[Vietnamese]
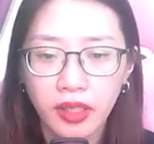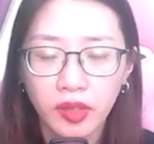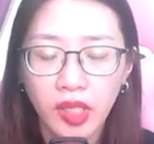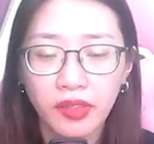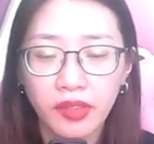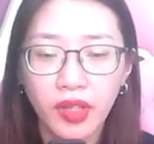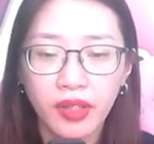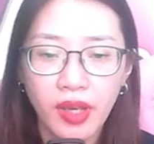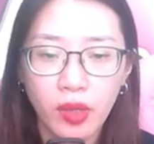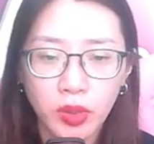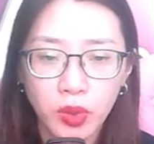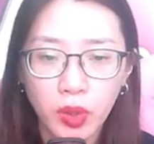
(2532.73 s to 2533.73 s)
thay phiên
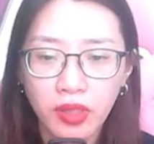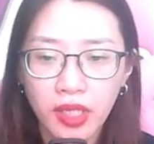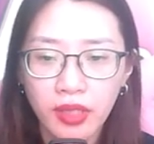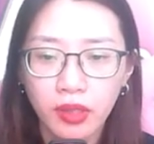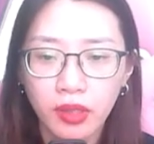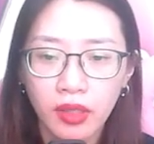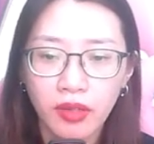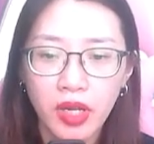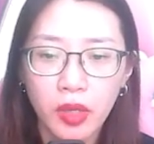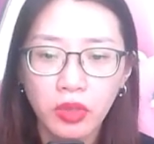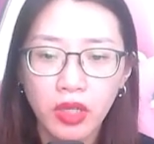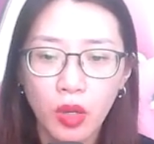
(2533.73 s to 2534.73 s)
nhau xuất kích,
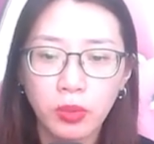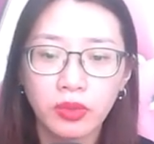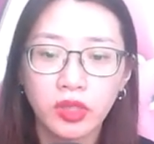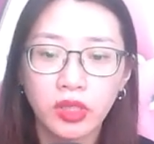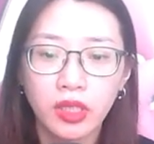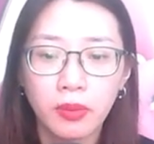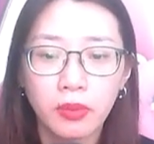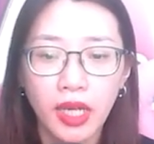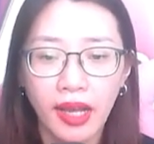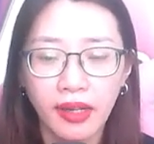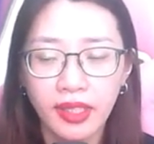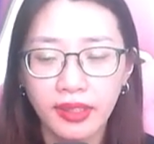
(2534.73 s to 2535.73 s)
nếu không sớm
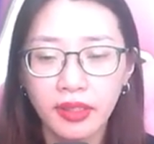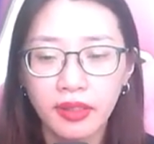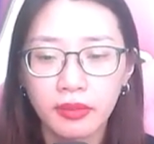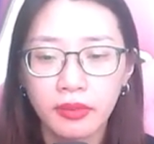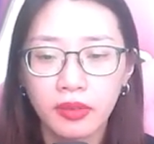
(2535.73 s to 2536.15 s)
đã kiệt sức.